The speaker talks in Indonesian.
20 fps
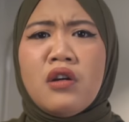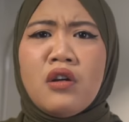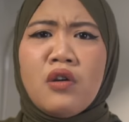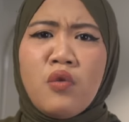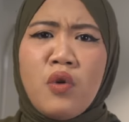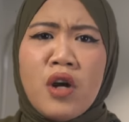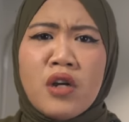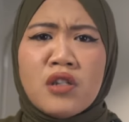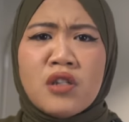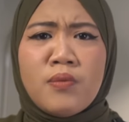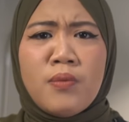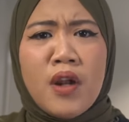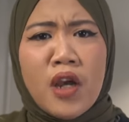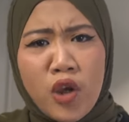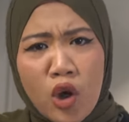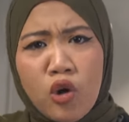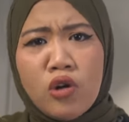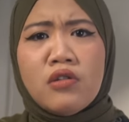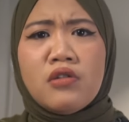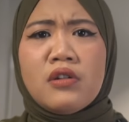ruangan sebelah
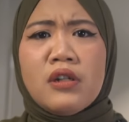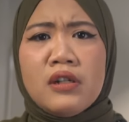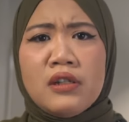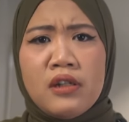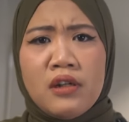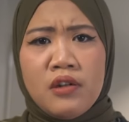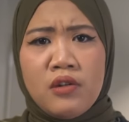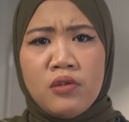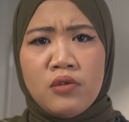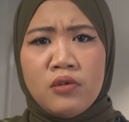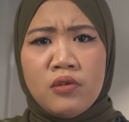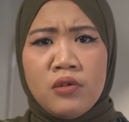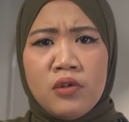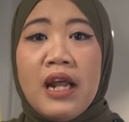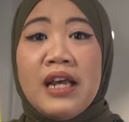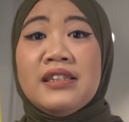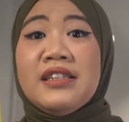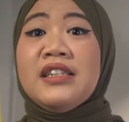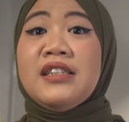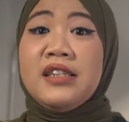yuk apa tadi gitu
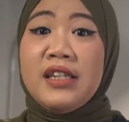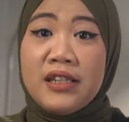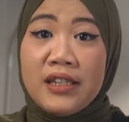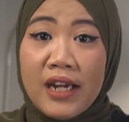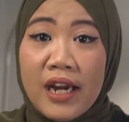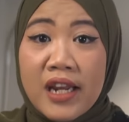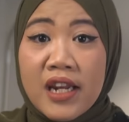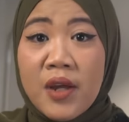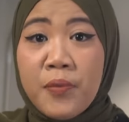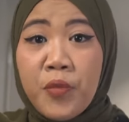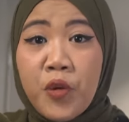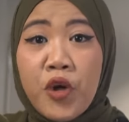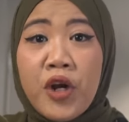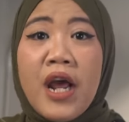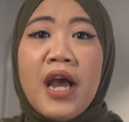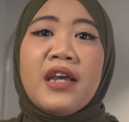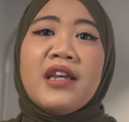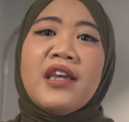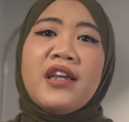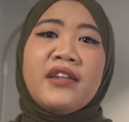nah si Citra ini pun
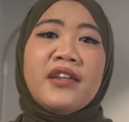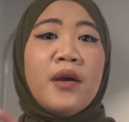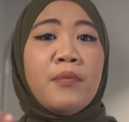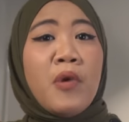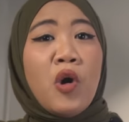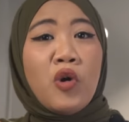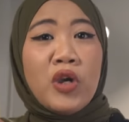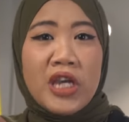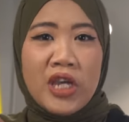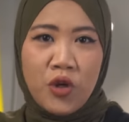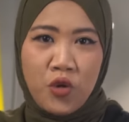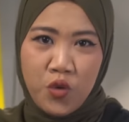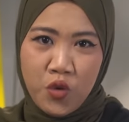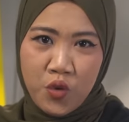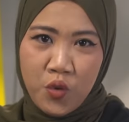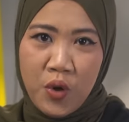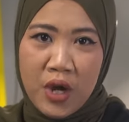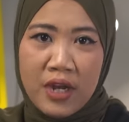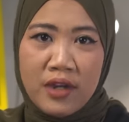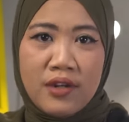akhirnya mau ikut
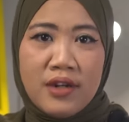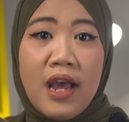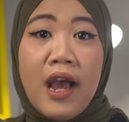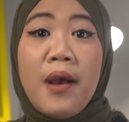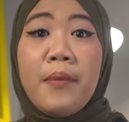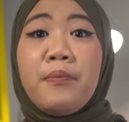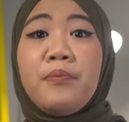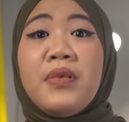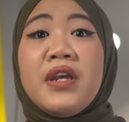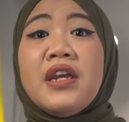wah dah